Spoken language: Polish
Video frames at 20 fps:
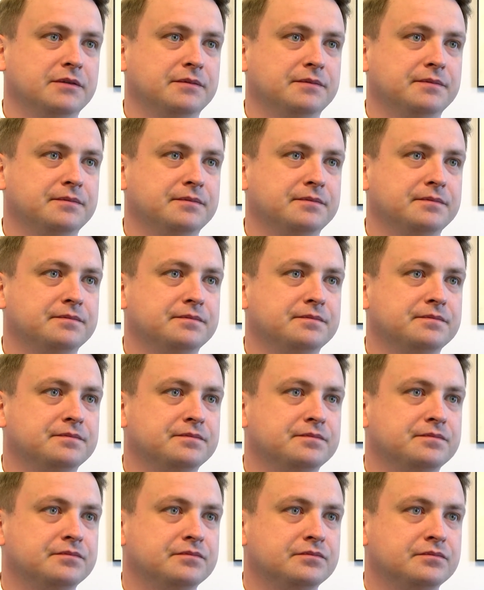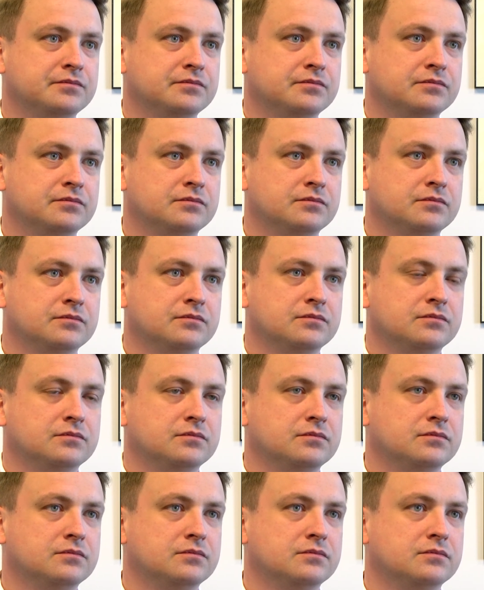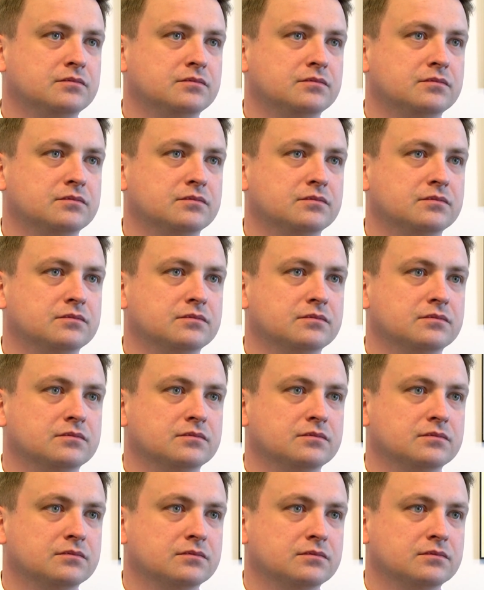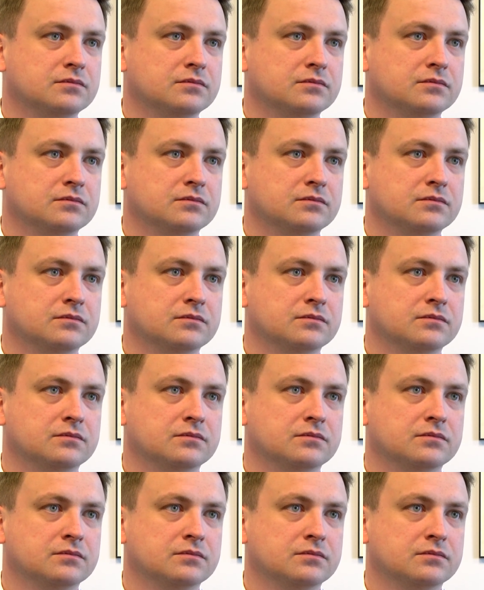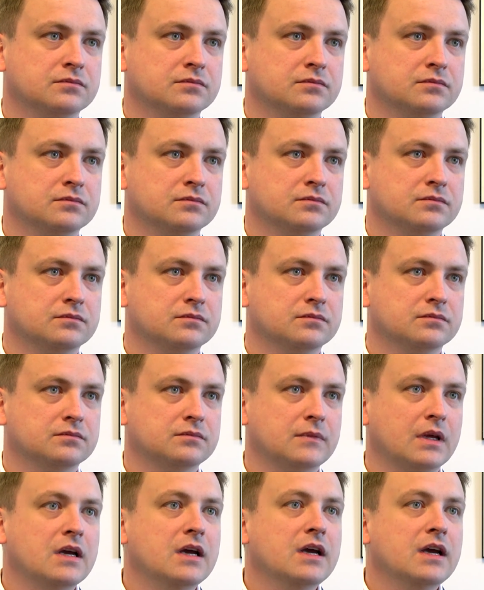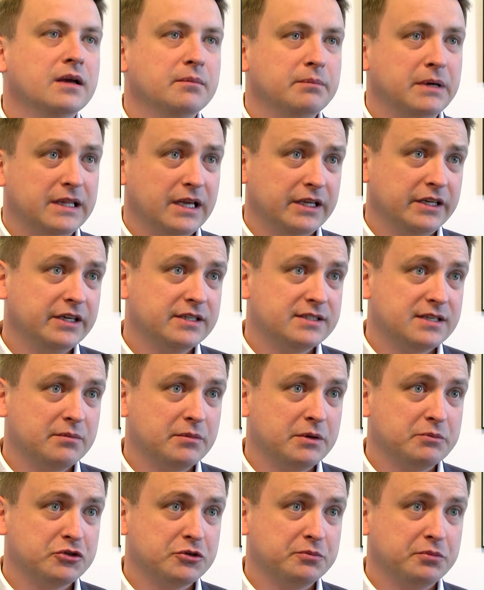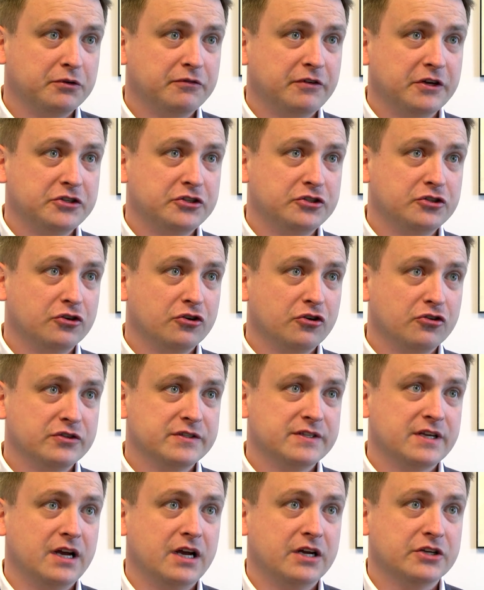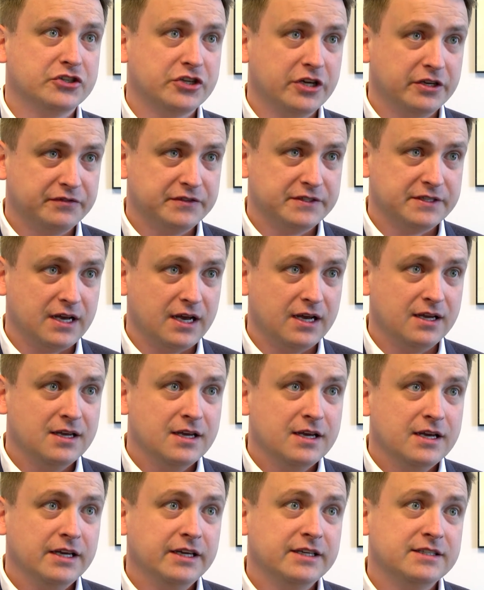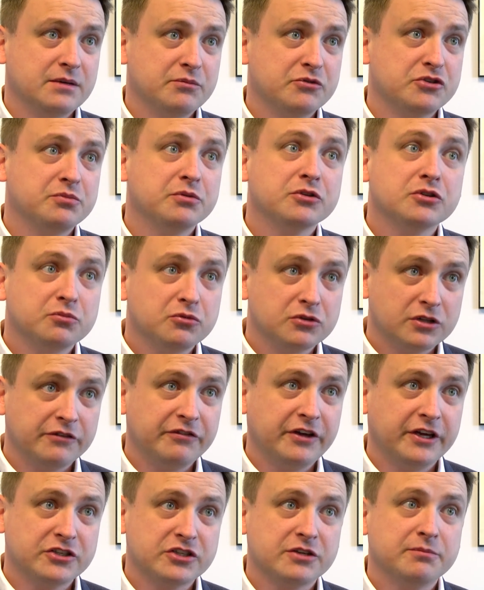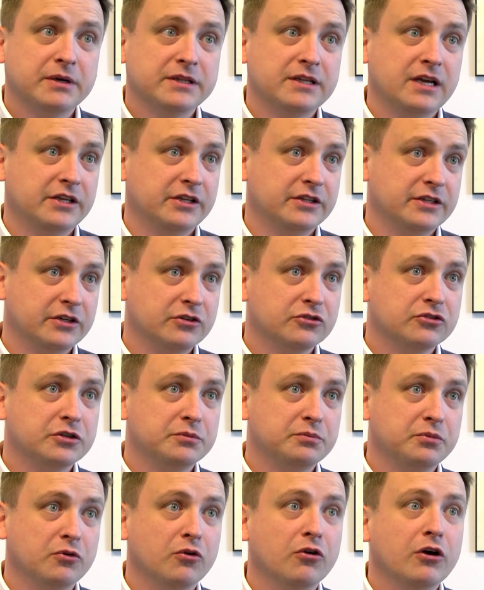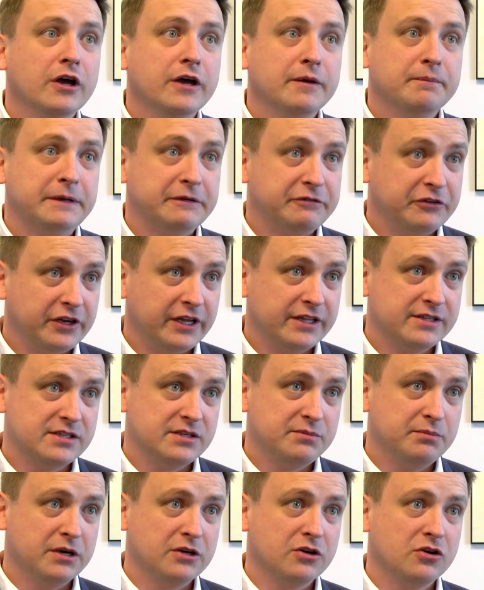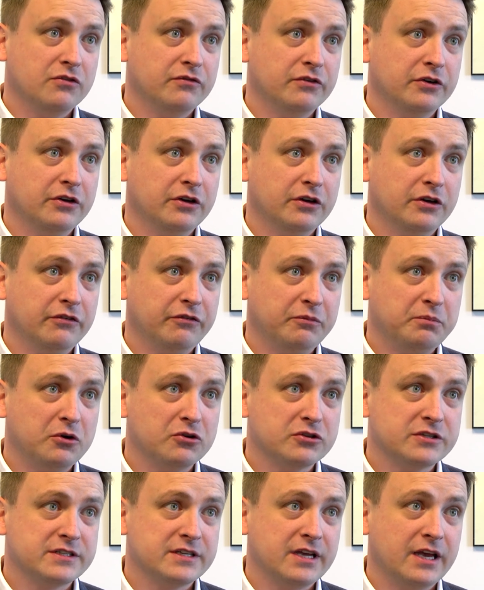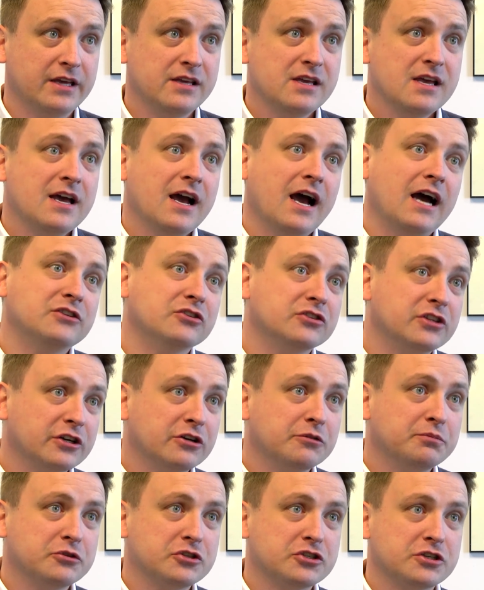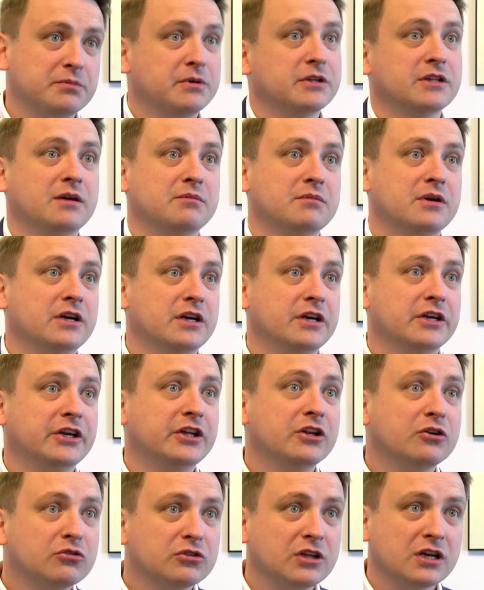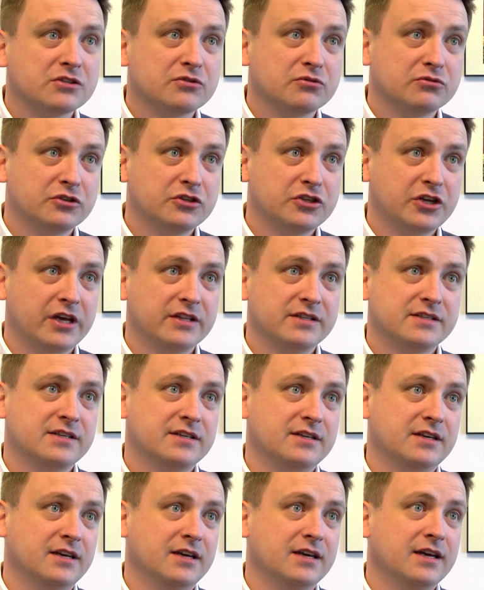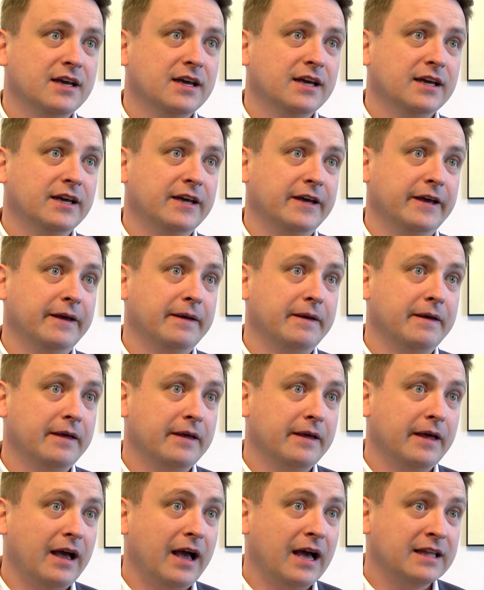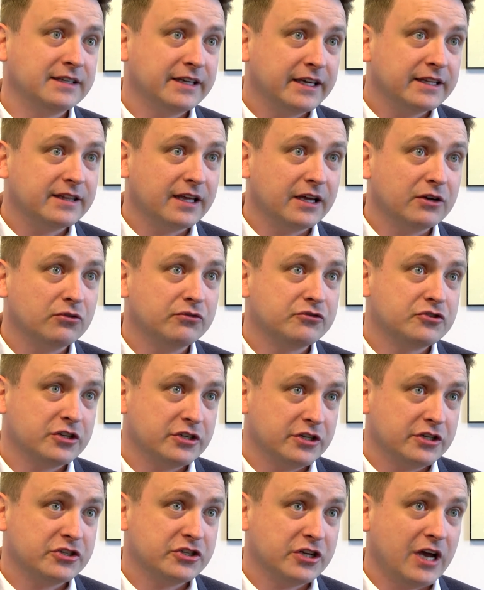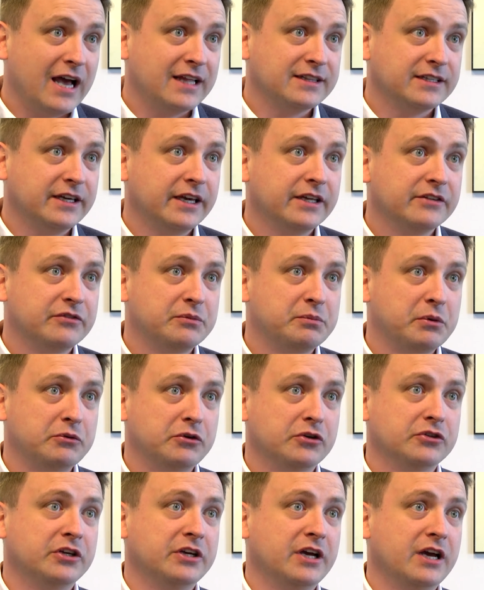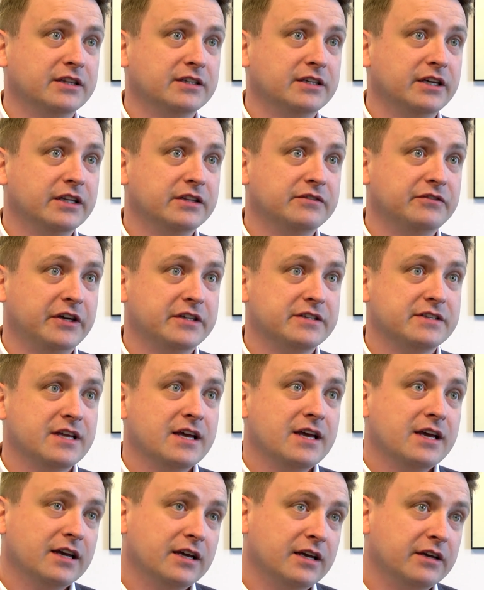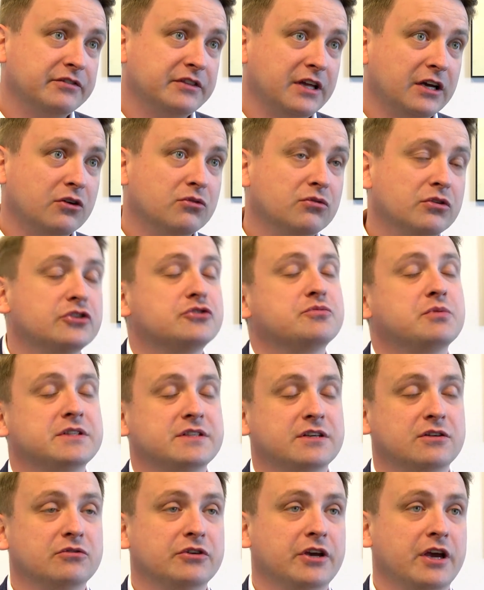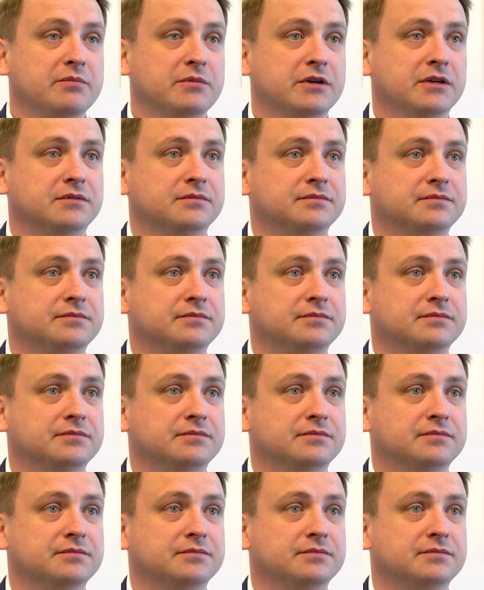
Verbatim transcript: Na jak dużej próbie będzie robione badanie i kiedy możemy spodziewać się wyników samego raportu? Badanie chcemy przeprowadzić do końca czerwca i chcemy, żeby to było największe badanie tego typu preferencji bankowych e, w Polsce, a do tego potrzeba nam e, kilkunastu tysięcy e, ankieterów czy, czy ankiet, wypełnionych ankiet, więc w taką liczbę celujemy.